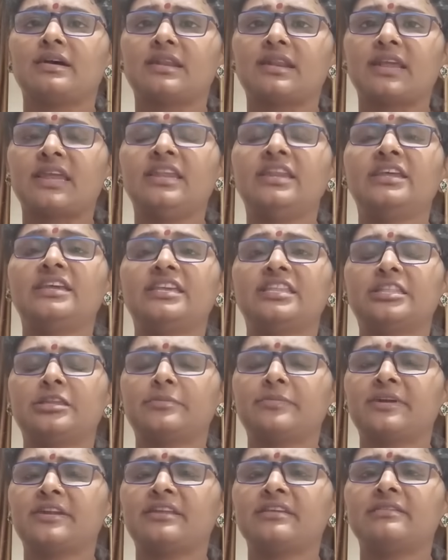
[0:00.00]
రైలు కింద
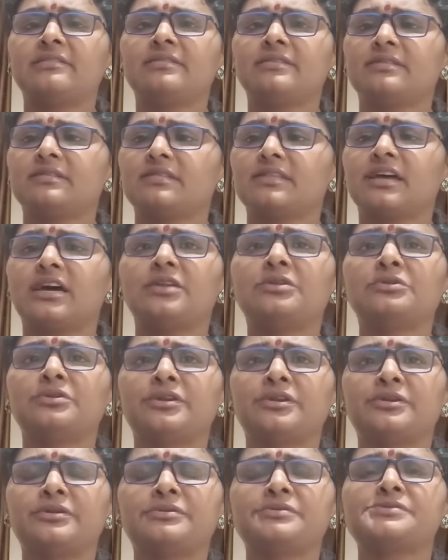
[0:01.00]
పడి తాను
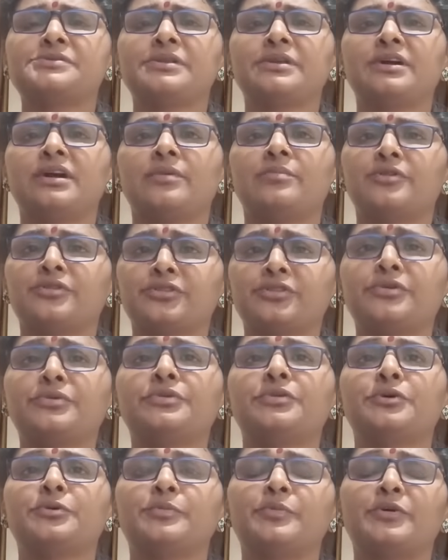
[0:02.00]
రెండు రోజులుగా
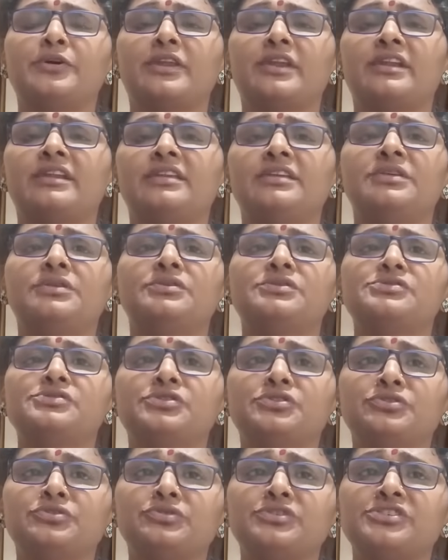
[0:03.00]
మృత్యువుతో పోరాడి ఈరోజు
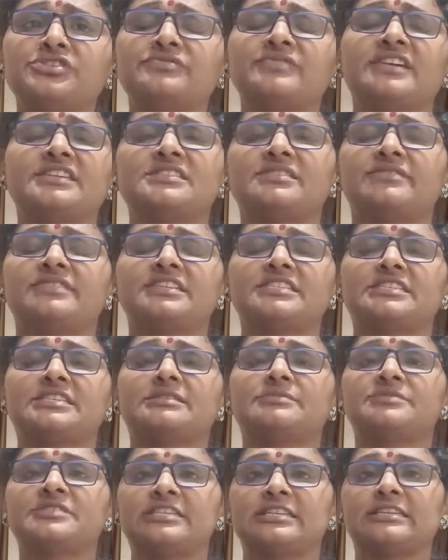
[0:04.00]
తుదిశ్వాస
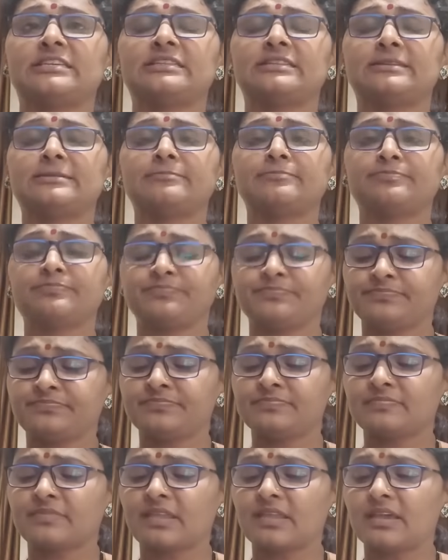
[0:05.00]
విడచడం జరిగింది
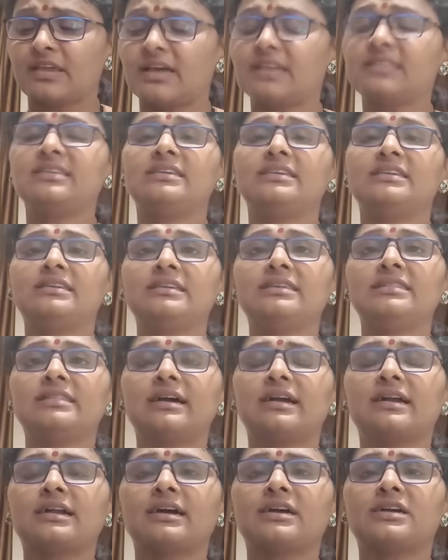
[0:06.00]
అది
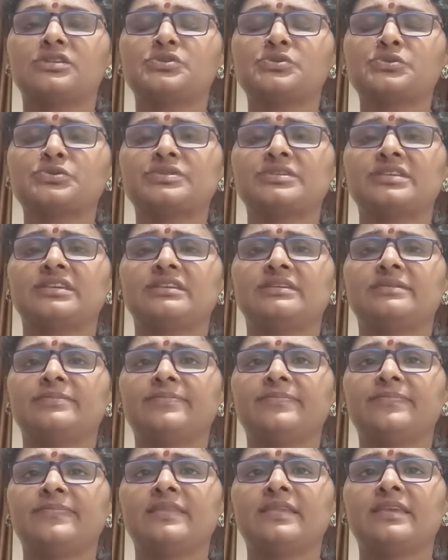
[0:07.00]
ఇందాక చూసి
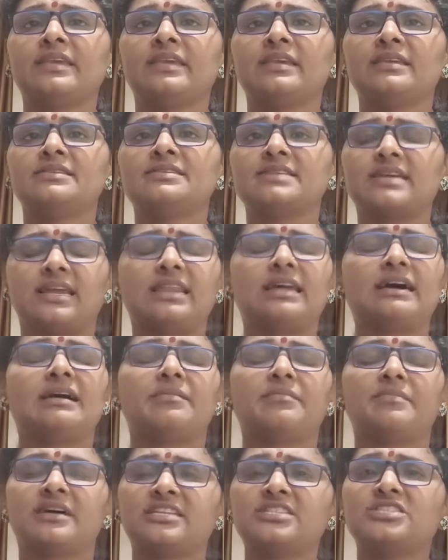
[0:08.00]
చాలా
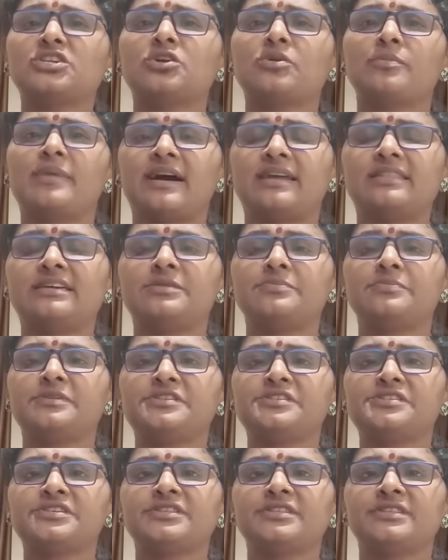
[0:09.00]
మనసుకు బాధ
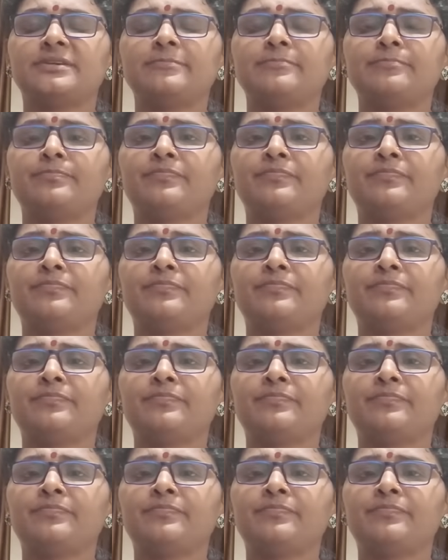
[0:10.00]
అనిపించింది